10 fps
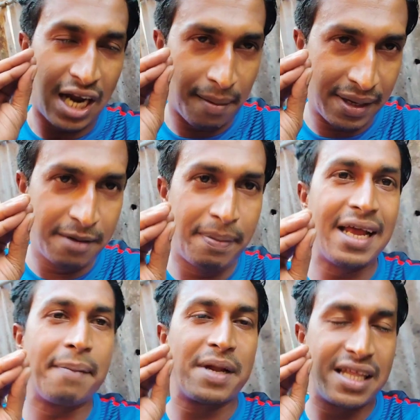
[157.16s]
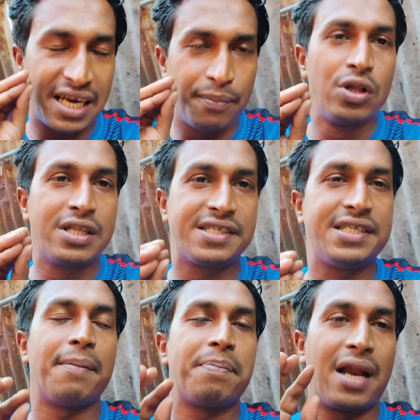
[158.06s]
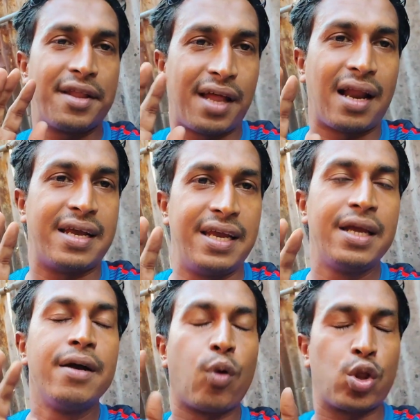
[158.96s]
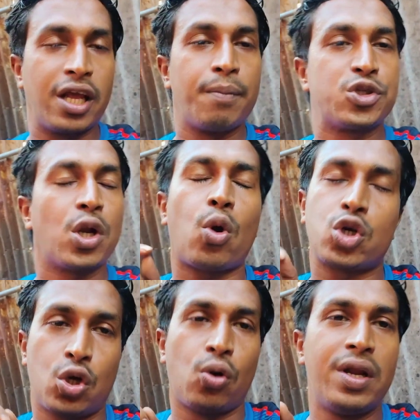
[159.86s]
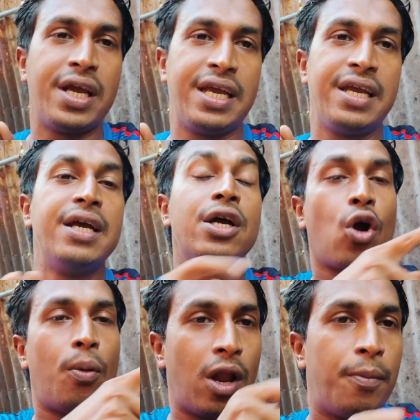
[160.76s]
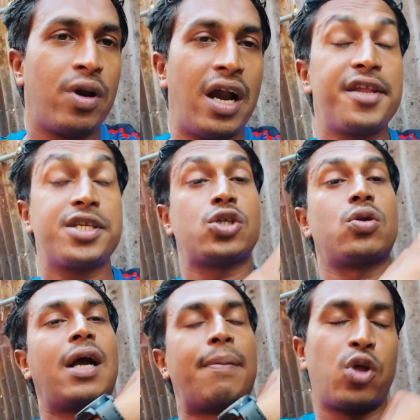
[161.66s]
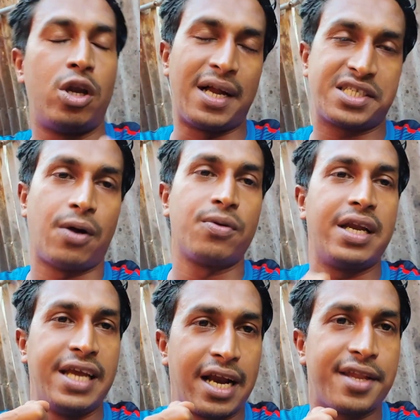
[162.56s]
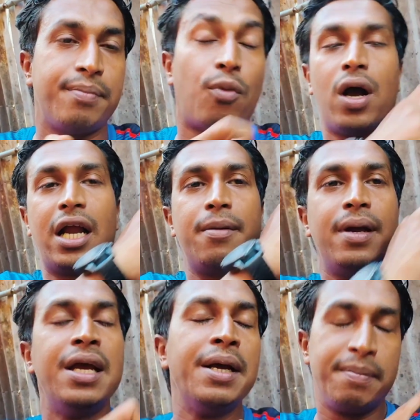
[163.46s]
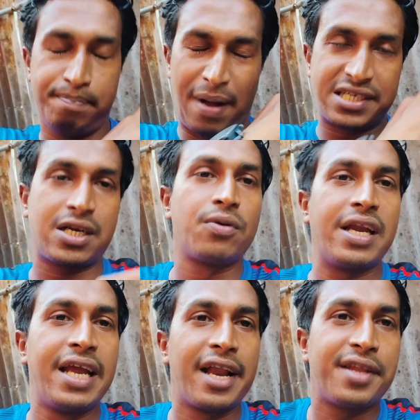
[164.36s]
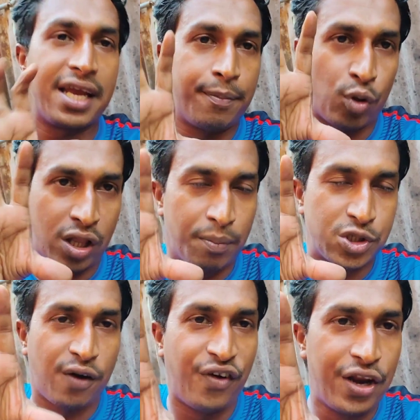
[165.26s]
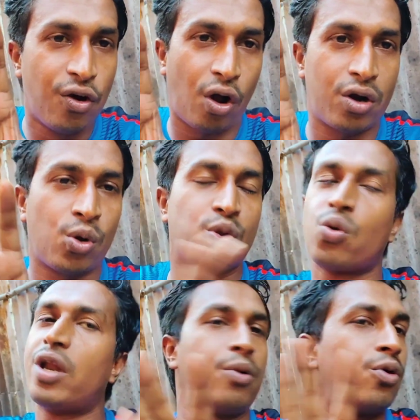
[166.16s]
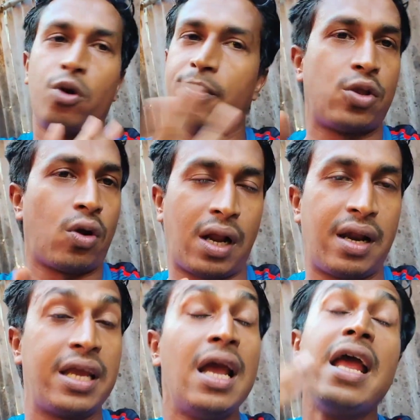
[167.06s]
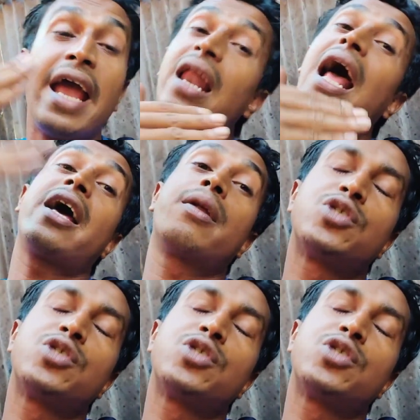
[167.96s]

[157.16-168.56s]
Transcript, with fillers: সাংবাদিক ভাই আপনাদেরকে বলতেছি আপনারা যারা কি প্রত্যেক বছর কষ্ট করি কি কমলাপুর রেল স্টেশন গাবতলি বাস কাউন্টার ইয়ানে মহাকালী বাস কাউন্টার ইয়ানে যায় কি প্রত্যেক বছর ভিডিও করেন নতুন করে এখন করিবার দরকার নাই এর আগের